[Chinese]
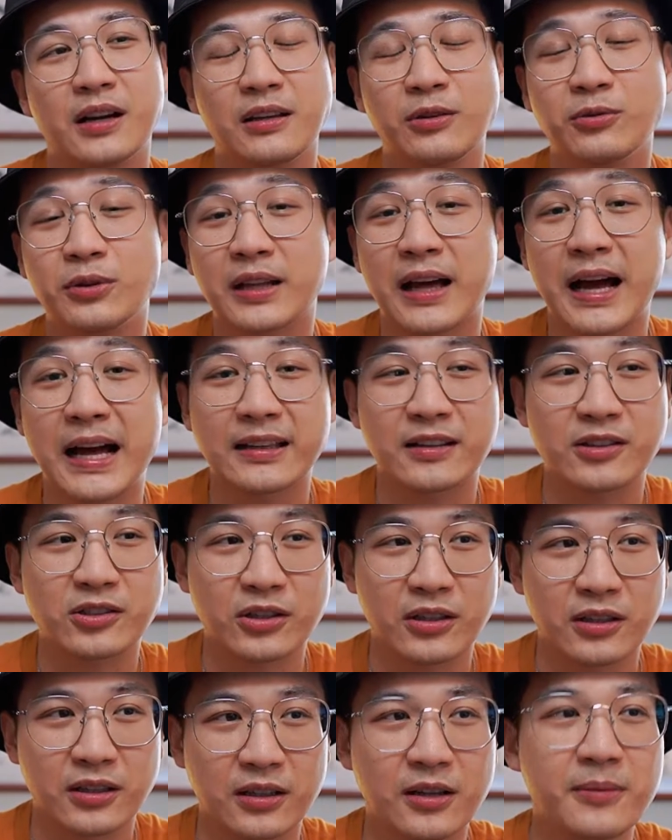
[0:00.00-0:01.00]
因为她呢是
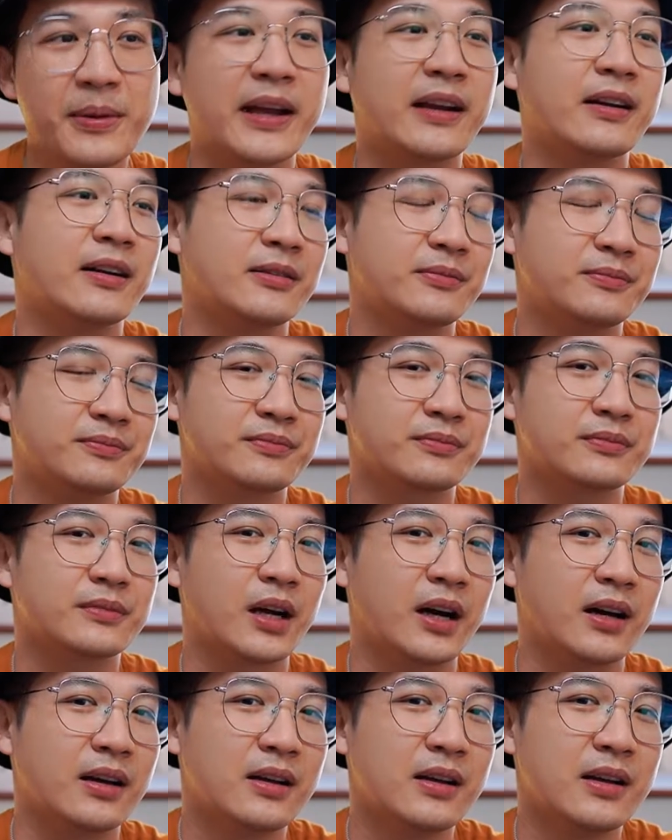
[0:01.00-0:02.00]
河北人
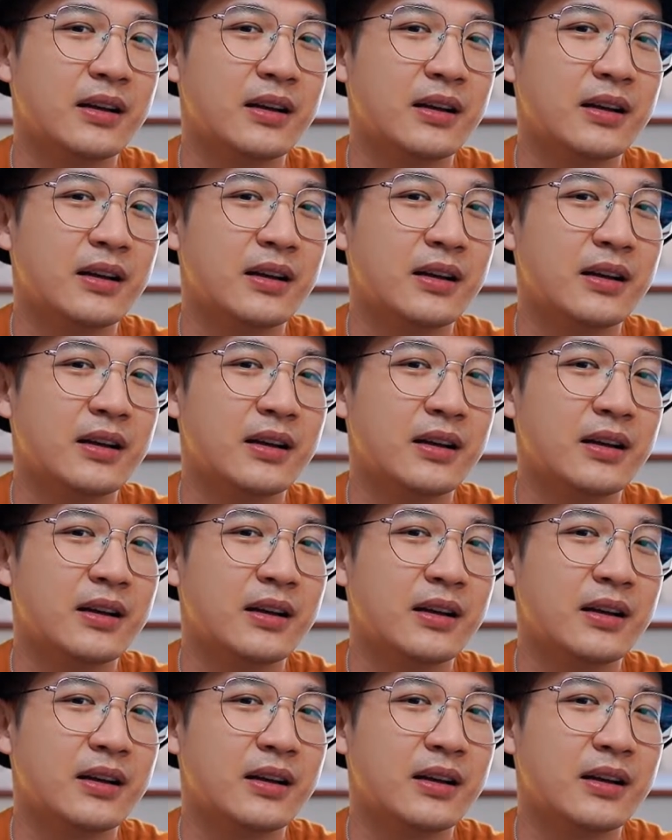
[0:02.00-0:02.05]
啊。